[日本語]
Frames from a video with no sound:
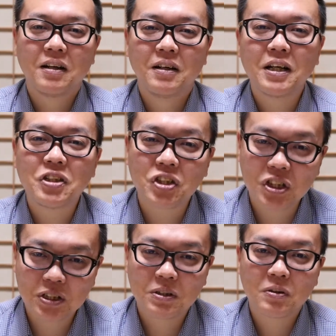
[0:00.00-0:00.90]
歴
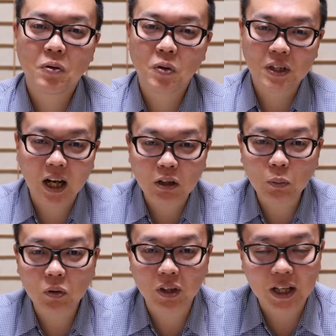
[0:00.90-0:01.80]
史を
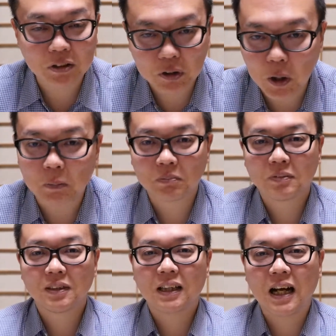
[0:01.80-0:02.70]
遡っていくと
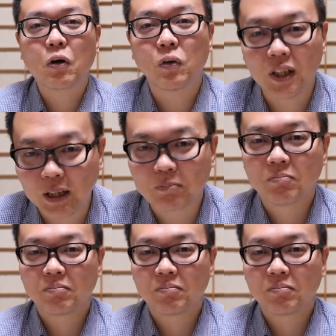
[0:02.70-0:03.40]
過去に